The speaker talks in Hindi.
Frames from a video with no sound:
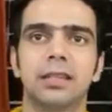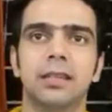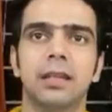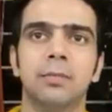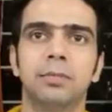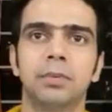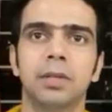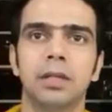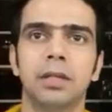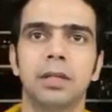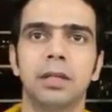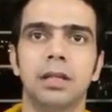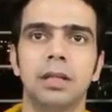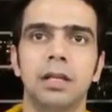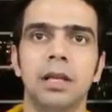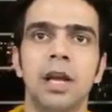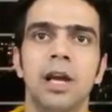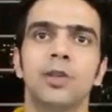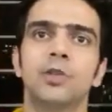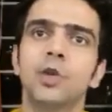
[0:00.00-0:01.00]
तब तक के
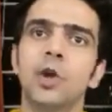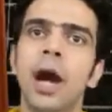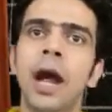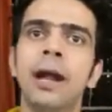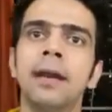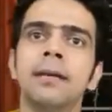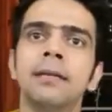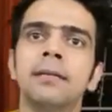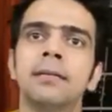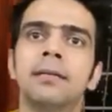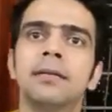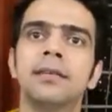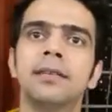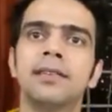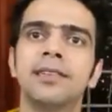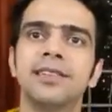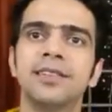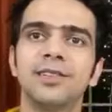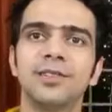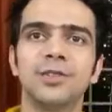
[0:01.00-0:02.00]
लिए जुगाड़
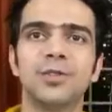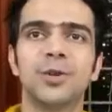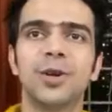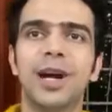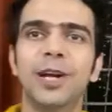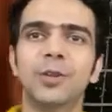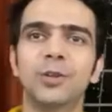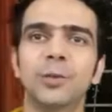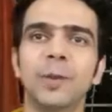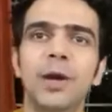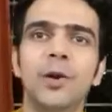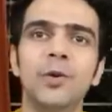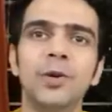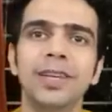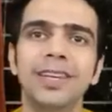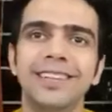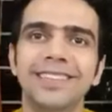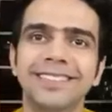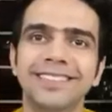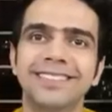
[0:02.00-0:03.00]
जुगाड़ तो मैं हुई
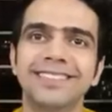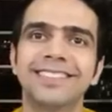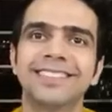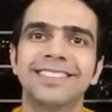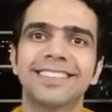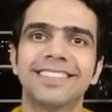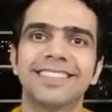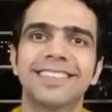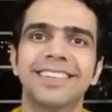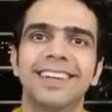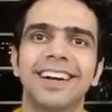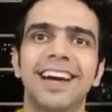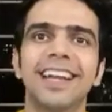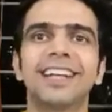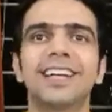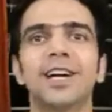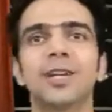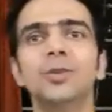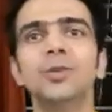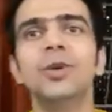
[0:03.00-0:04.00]
अरे
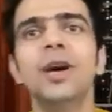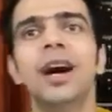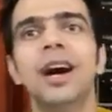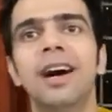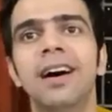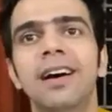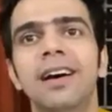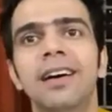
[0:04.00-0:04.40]
कर दूंगा